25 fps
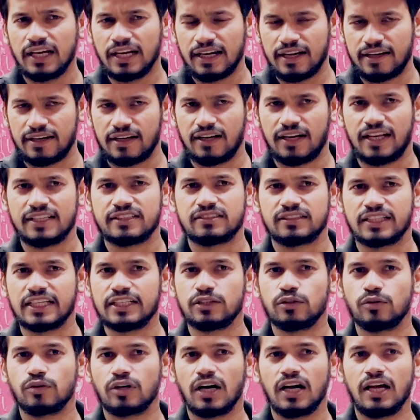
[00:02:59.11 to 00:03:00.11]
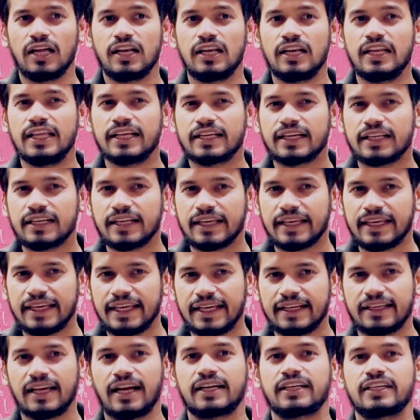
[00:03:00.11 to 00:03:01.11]
रियलाइज़ नहीं होगा लेकिन
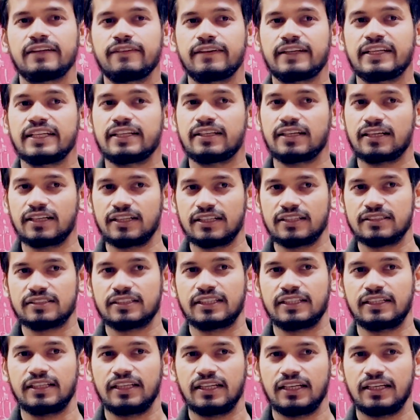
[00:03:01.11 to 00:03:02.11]
एक एक्टिविटी करने से